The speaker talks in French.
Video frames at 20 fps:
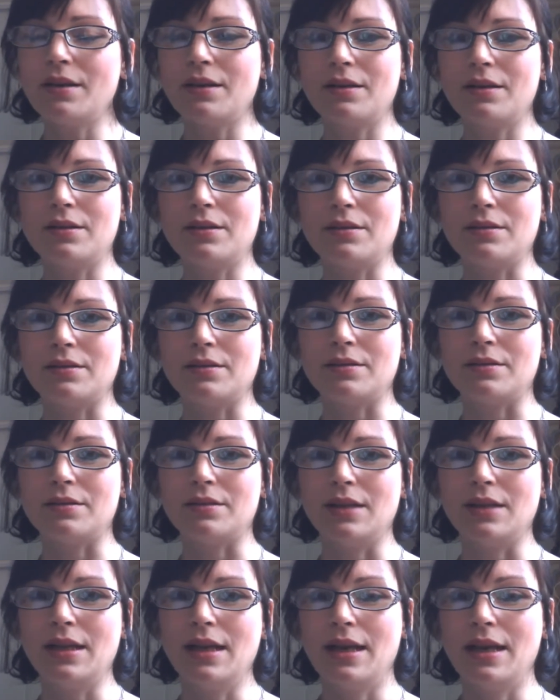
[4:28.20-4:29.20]
Euh,
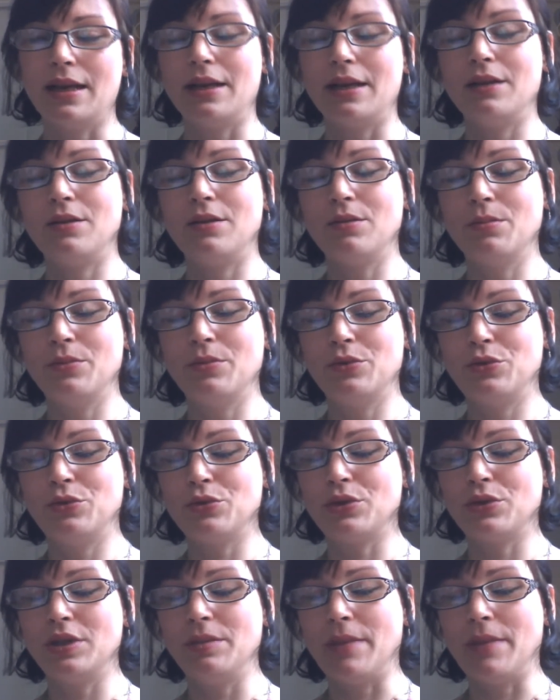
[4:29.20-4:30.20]
et
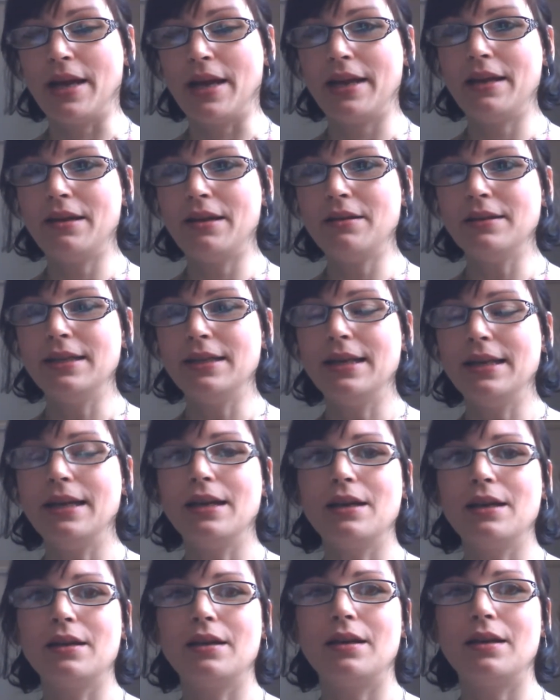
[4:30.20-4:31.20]
sur email
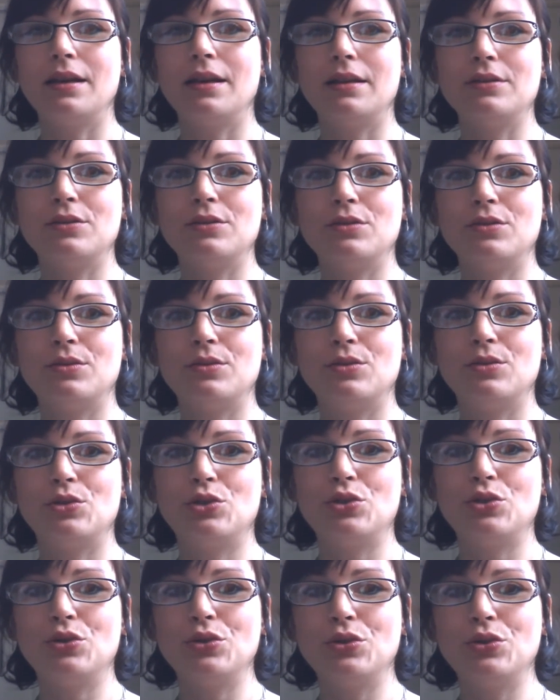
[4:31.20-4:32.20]

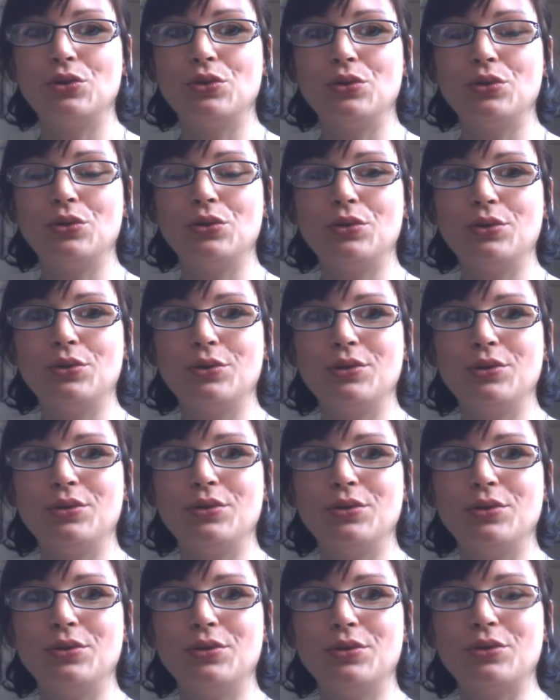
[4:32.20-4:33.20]

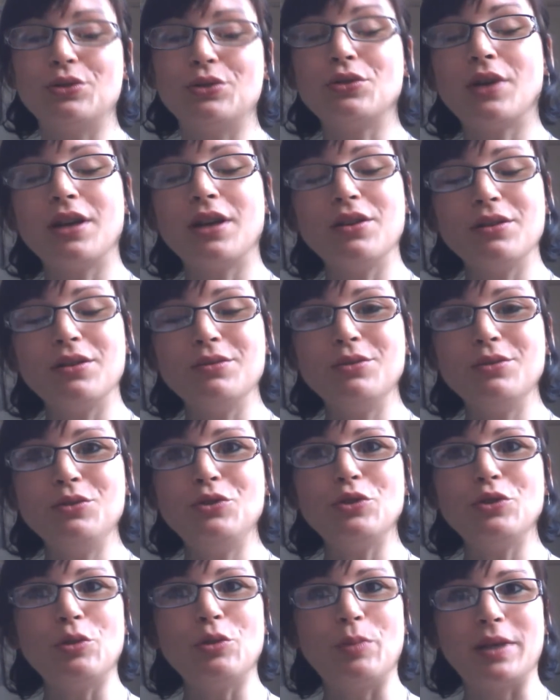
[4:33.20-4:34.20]
Je... Ce sera
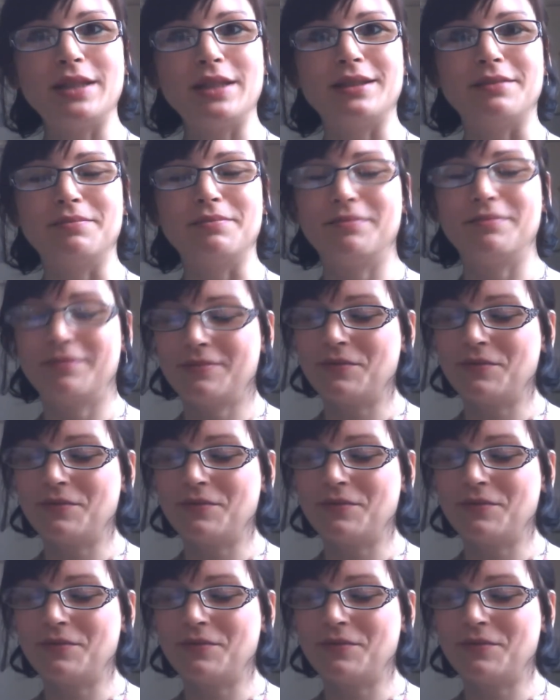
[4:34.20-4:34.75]
une, surprise.